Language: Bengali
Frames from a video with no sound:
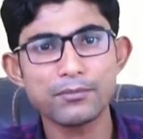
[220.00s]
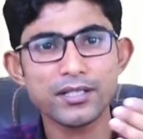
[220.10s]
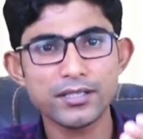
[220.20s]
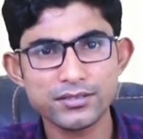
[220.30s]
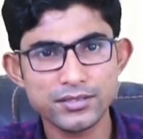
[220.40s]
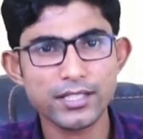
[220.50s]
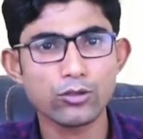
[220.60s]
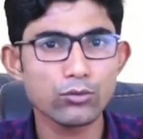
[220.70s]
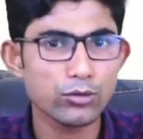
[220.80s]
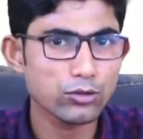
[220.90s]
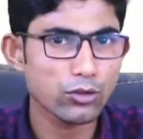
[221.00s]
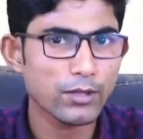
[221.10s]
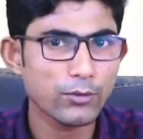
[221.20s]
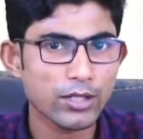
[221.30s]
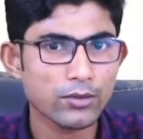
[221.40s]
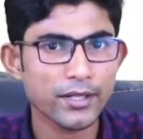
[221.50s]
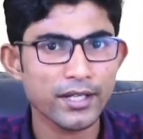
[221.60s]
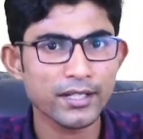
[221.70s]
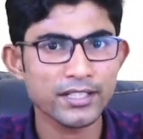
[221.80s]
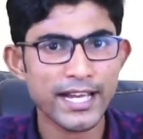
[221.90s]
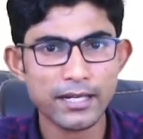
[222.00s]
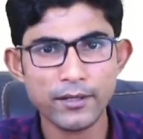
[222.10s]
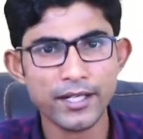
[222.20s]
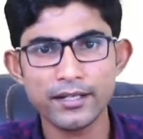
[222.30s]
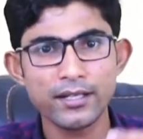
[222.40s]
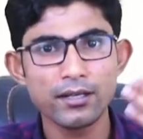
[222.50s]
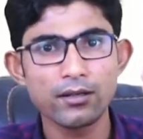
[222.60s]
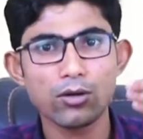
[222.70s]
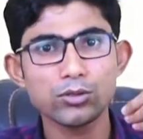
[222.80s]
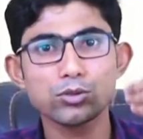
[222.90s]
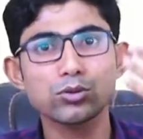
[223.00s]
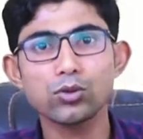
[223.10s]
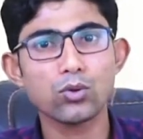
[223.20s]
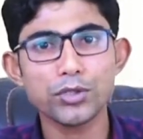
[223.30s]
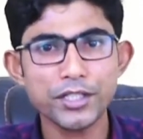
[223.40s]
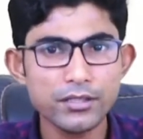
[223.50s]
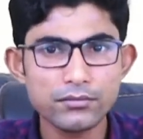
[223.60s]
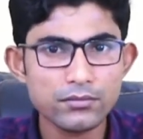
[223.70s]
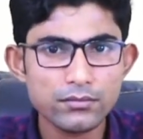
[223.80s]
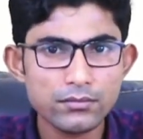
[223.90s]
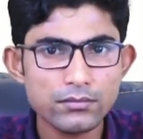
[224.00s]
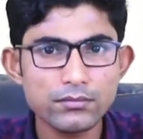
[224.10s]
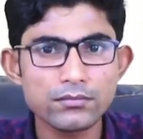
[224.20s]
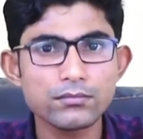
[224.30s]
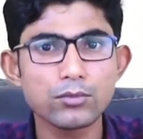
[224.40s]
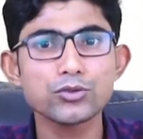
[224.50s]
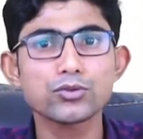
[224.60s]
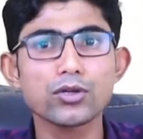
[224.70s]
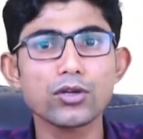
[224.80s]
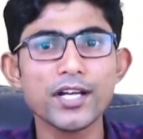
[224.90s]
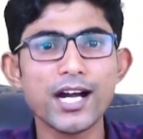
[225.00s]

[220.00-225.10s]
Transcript: আমরা যে গ্লোবিউলসগুলো ব্যবহার করি এটি একবারে অত্যন্ত কঠিন বস্তুও নয়